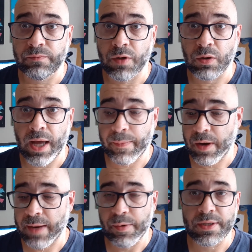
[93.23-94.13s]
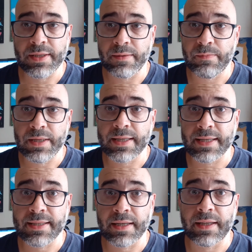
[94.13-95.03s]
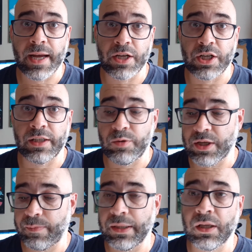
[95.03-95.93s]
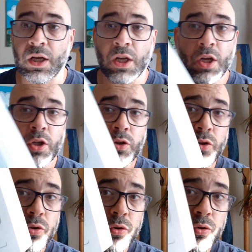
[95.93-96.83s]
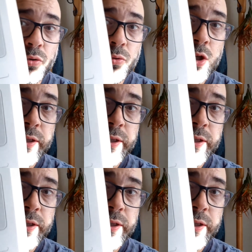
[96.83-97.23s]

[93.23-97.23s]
Donc, à part la petite mise en scène à chaque début de chapitre, tout le